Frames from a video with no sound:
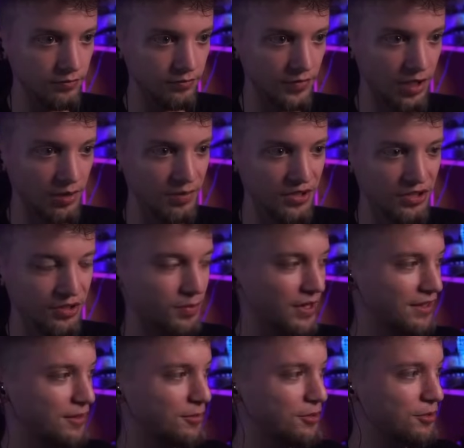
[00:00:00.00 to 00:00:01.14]
Jak będzie to
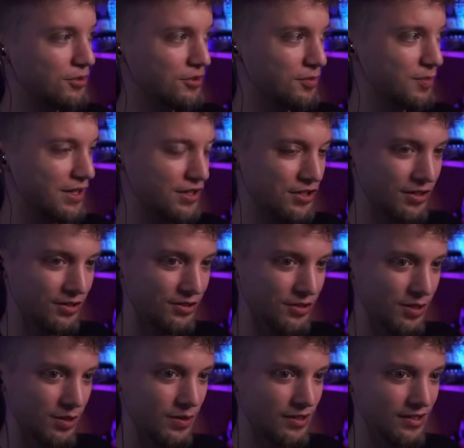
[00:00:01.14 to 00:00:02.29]
pandemonium, to zobaczyć jak on
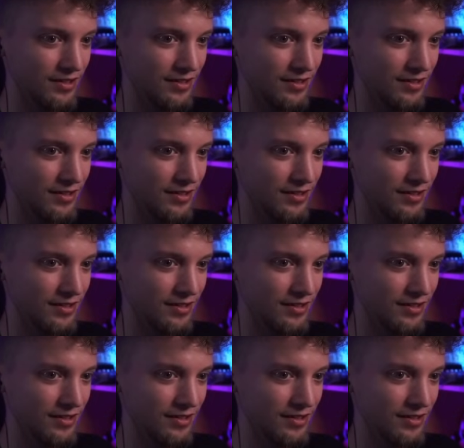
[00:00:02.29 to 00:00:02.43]
działa.